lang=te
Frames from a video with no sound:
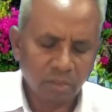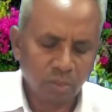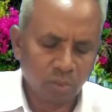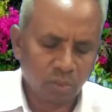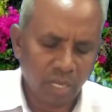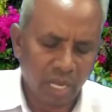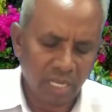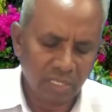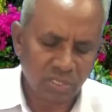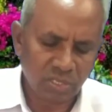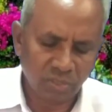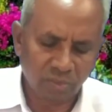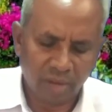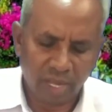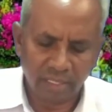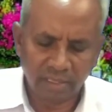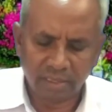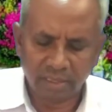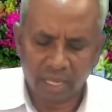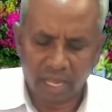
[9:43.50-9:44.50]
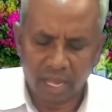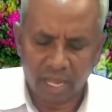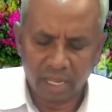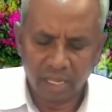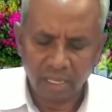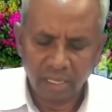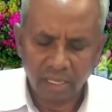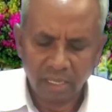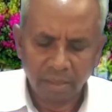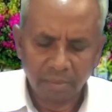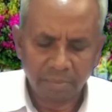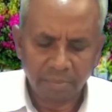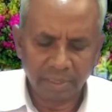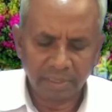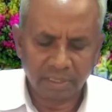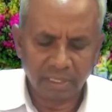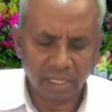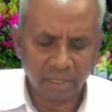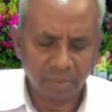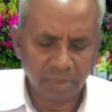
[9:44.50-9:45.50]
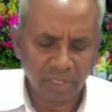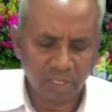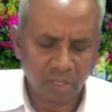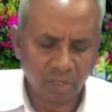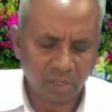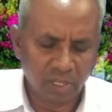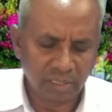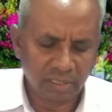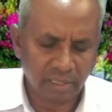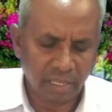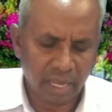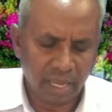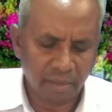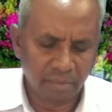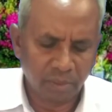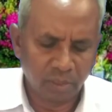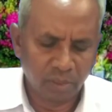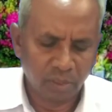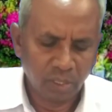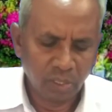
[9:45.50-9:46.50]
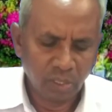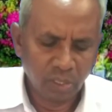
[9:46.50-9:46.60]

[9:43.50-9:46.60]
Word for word: లుకాసు వార్త పద్దెనిమిదవ అధ్యాయము